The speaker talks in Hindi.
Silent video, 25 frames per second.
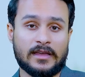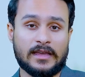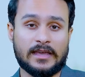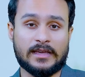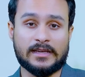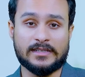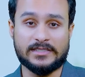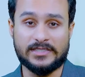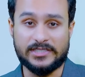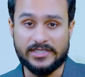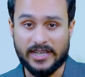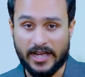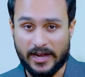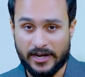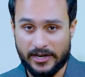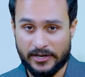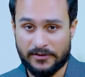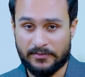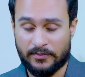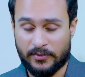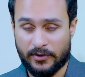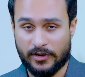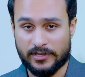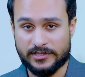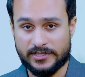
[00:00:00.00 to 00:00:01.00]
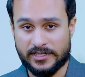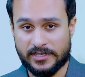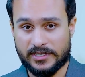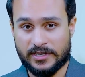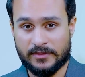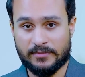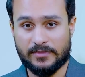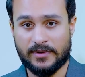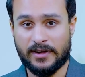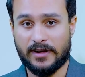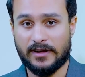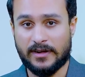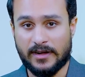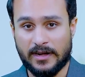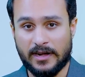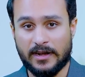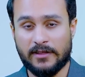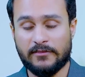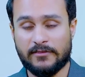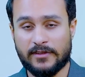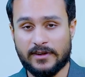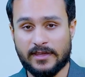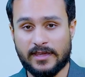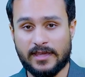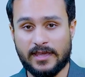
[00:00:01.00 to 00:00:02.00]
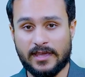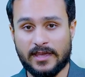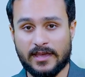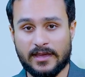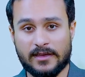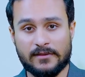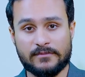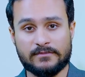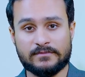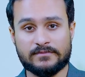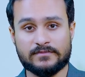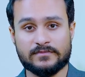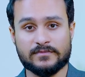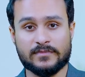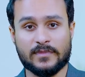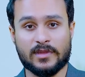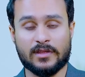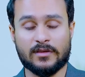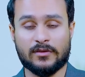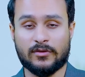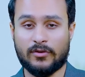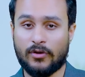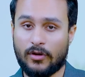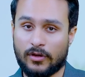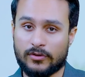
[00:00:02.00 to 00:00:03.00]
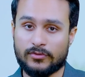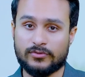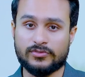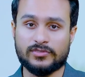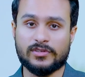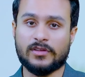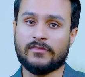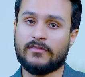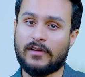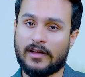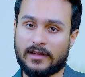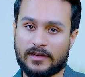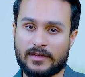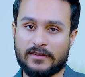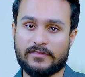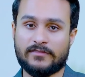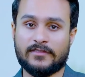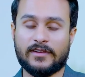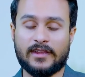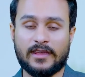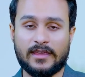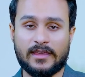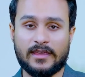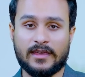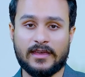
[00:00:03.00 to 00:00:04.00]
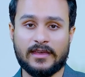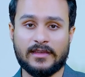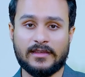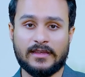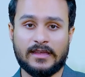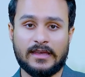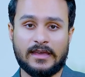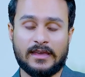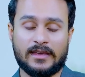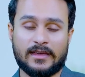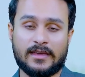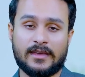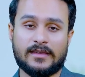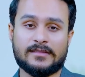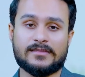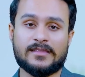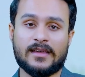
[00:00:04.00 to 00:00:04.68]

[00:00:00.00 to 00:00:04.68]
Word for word: एक जॉइंट प्रोजेक्ट अपना डिलीवर किया है कौन उससे वाकिफ़ नहीं है कि